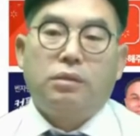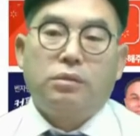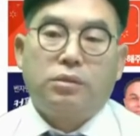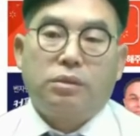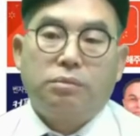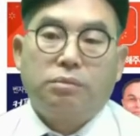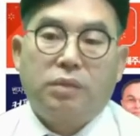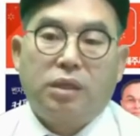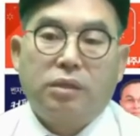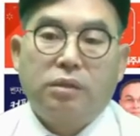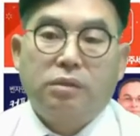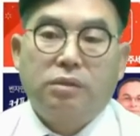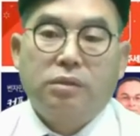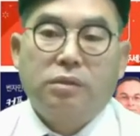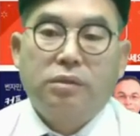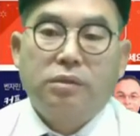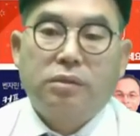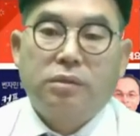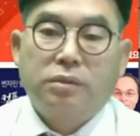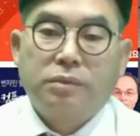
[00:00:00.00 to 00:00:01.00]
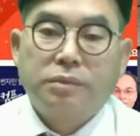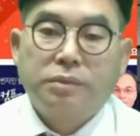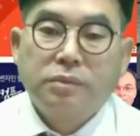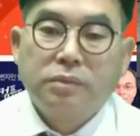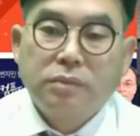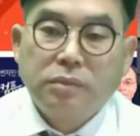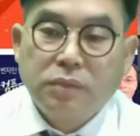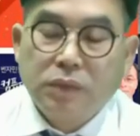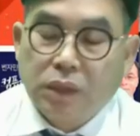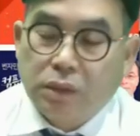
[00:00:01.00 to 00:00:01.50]
정말 그
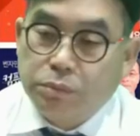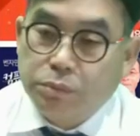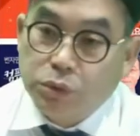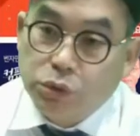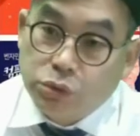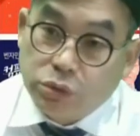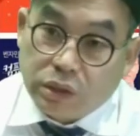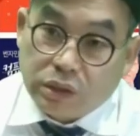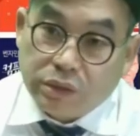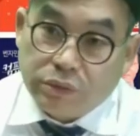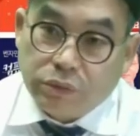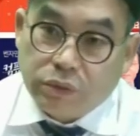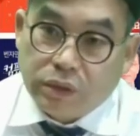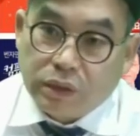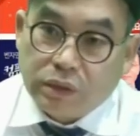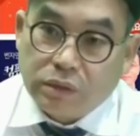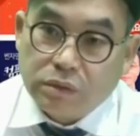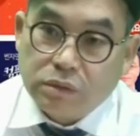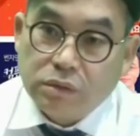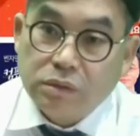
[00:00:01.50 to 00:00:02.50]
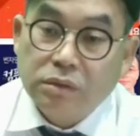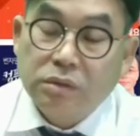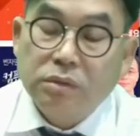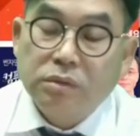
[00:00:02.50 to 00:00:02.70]
민주당이 원하는